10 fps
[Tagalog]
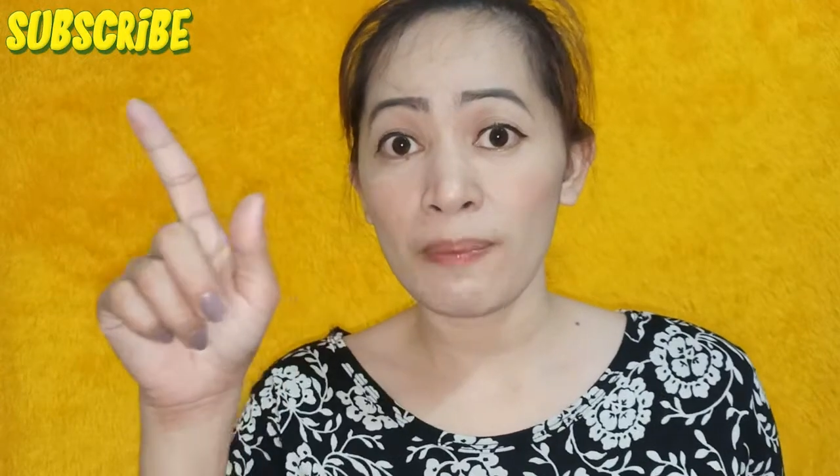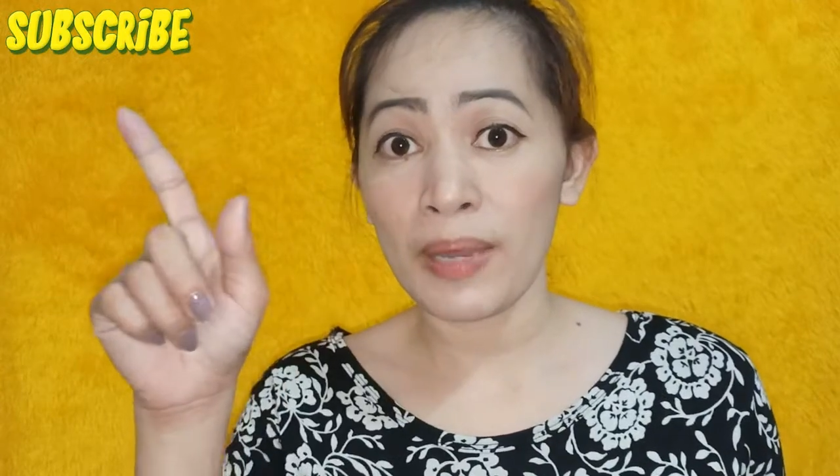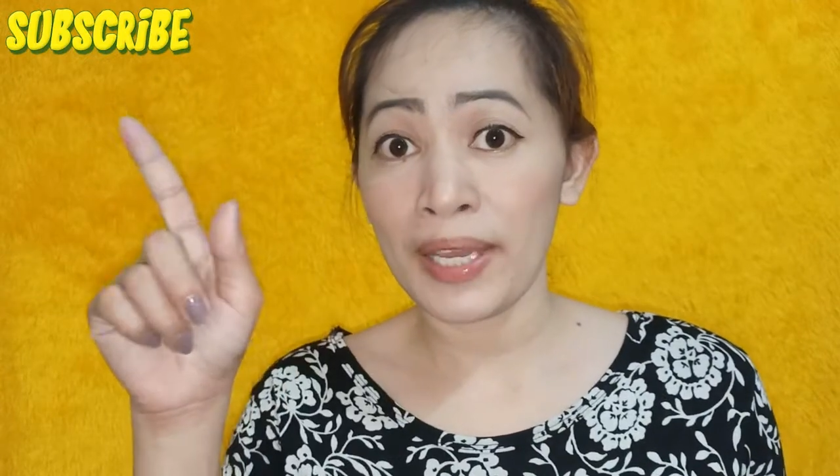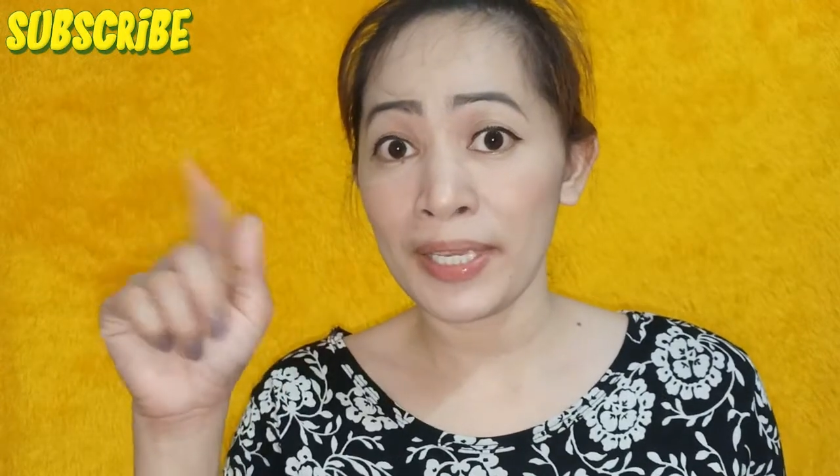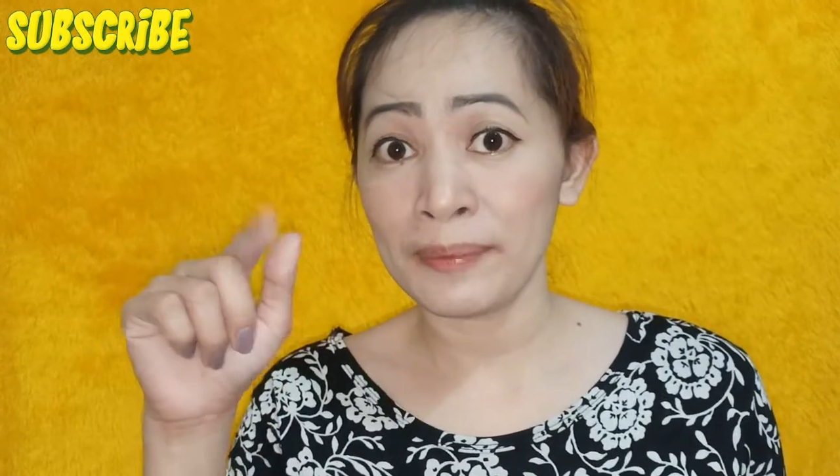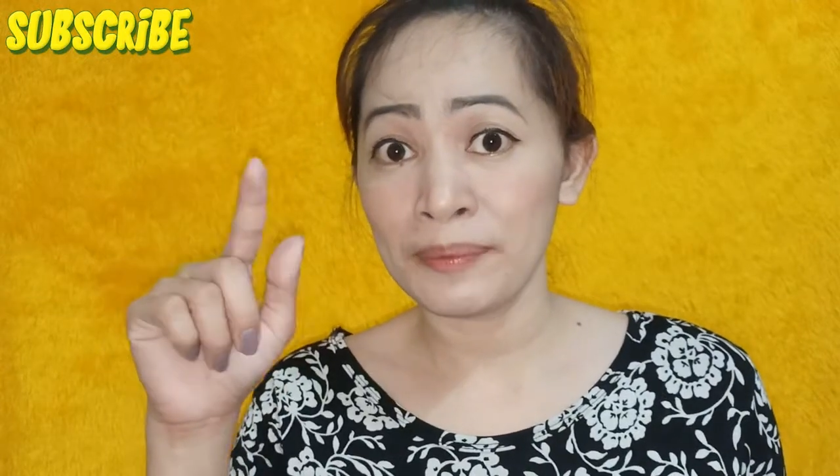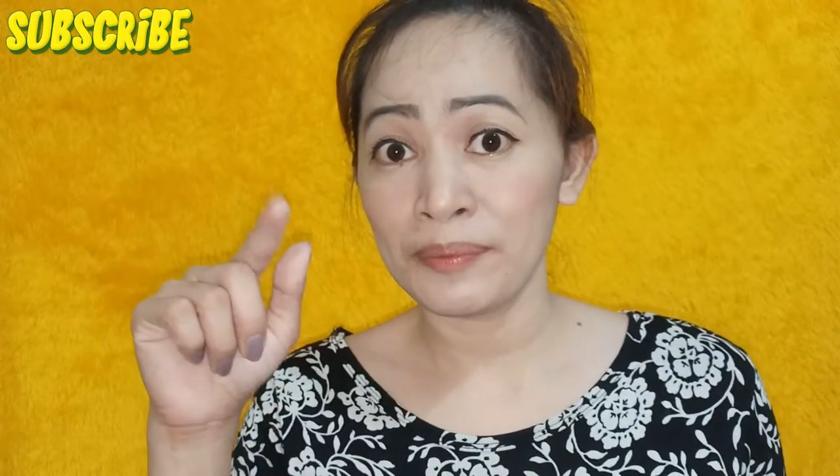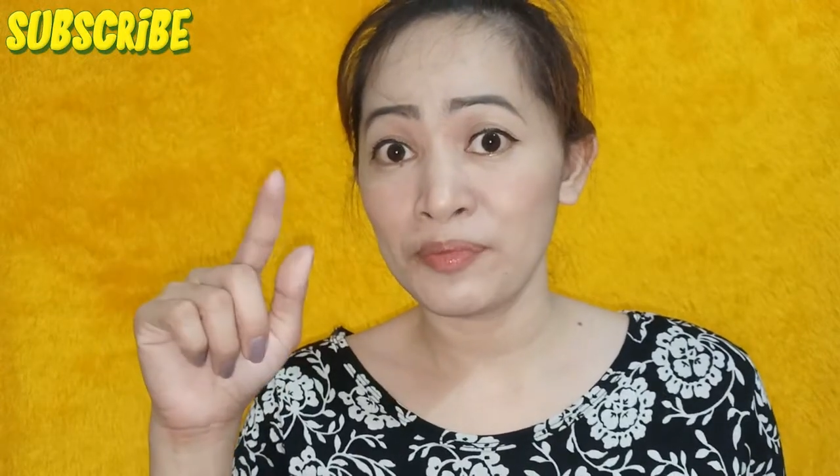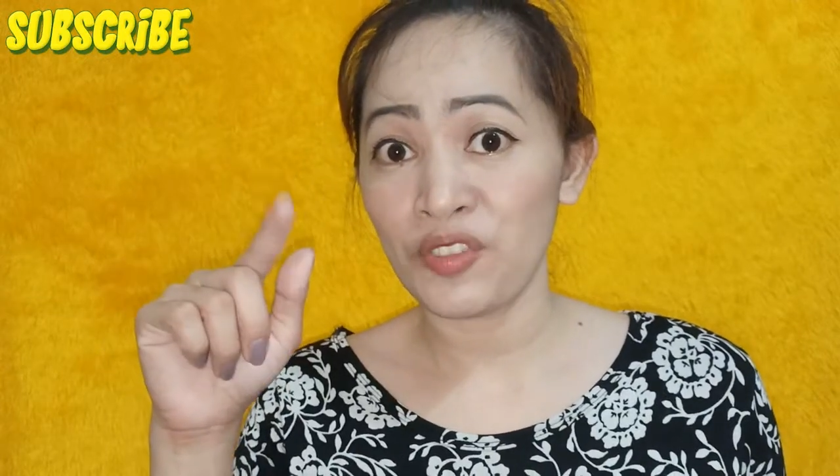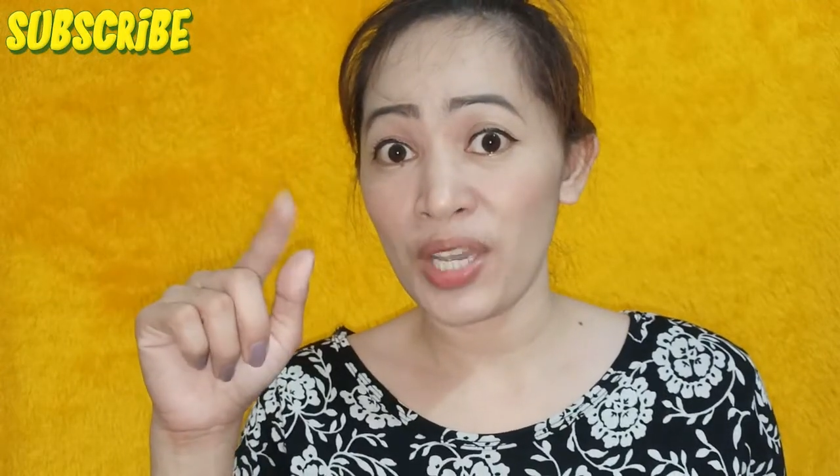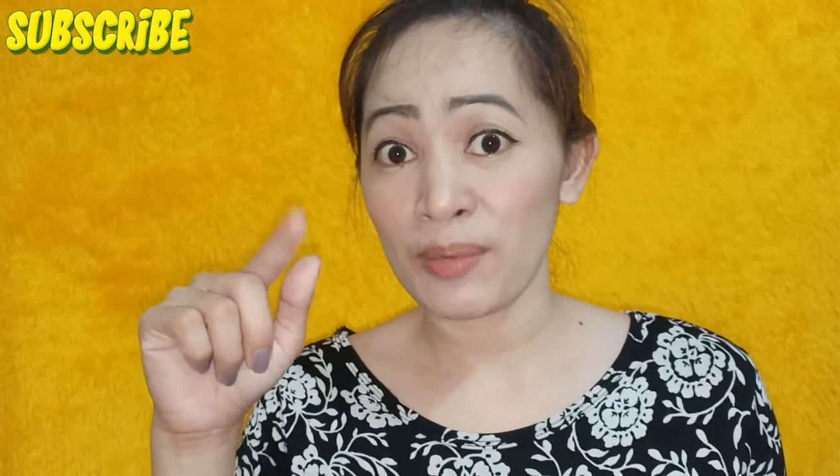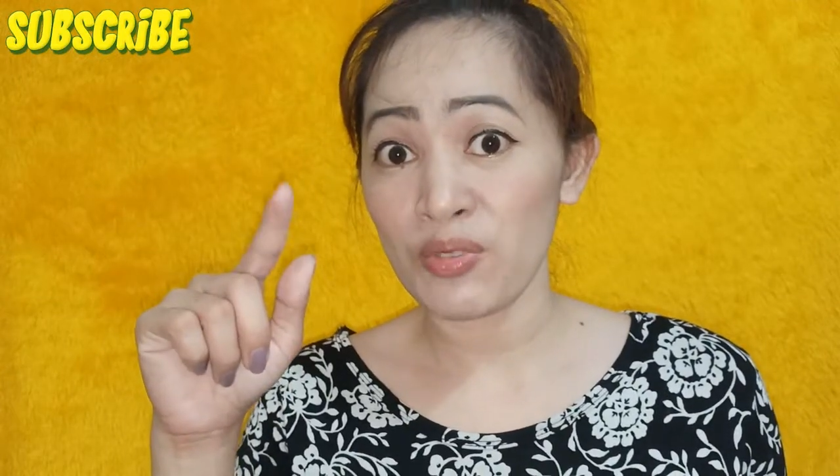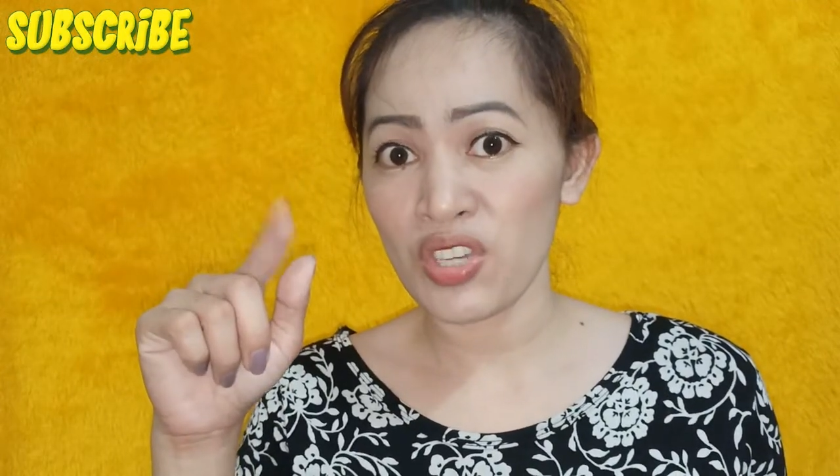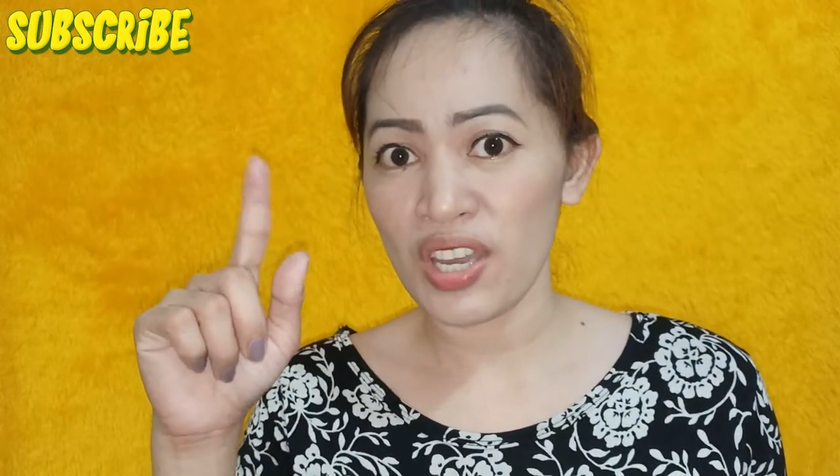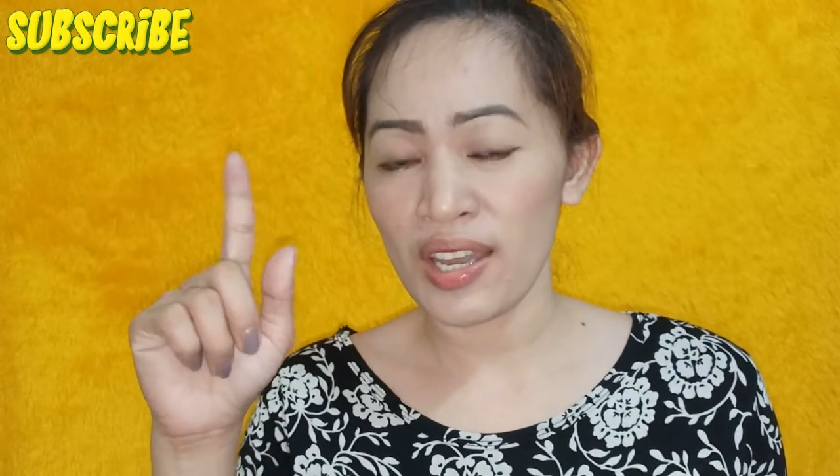5.
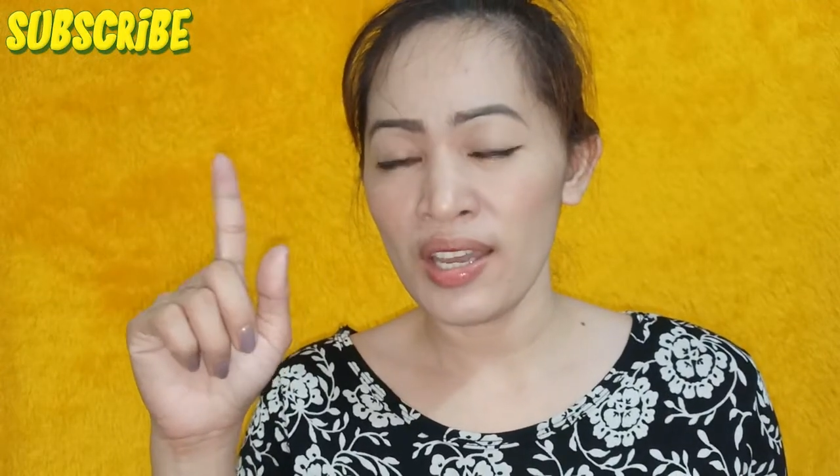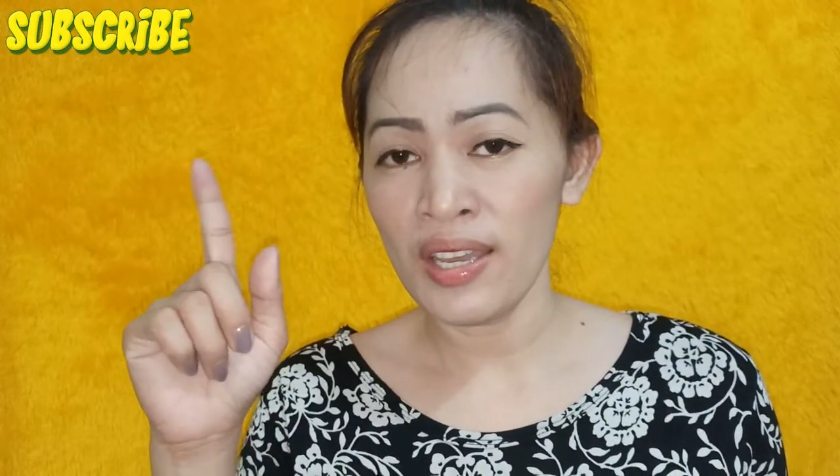5 siya.